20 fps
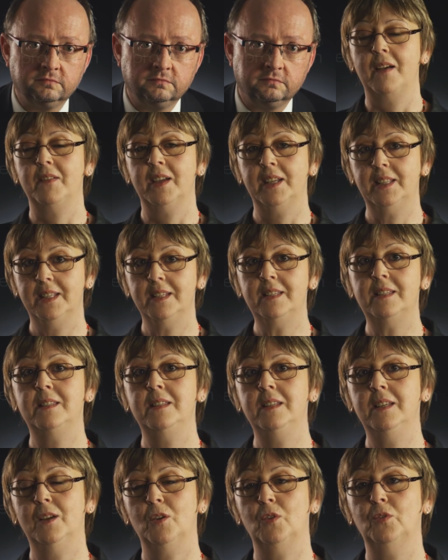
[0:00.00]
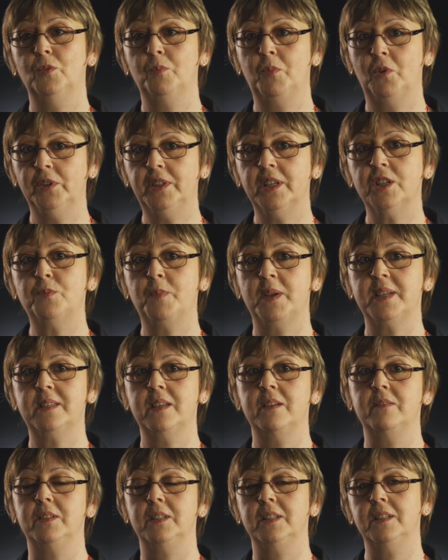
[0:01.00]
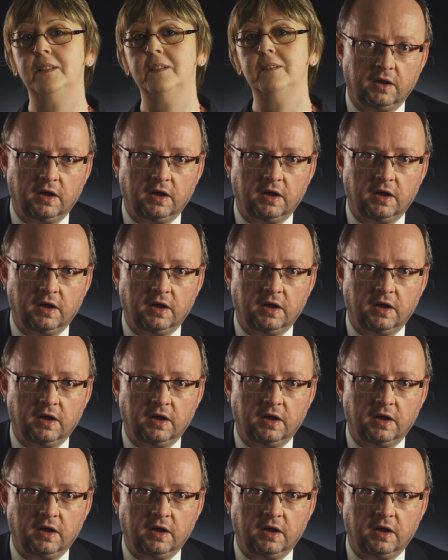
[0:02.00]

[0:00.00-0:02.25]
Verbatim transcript: Avec des si, on ne protège pas sa vie.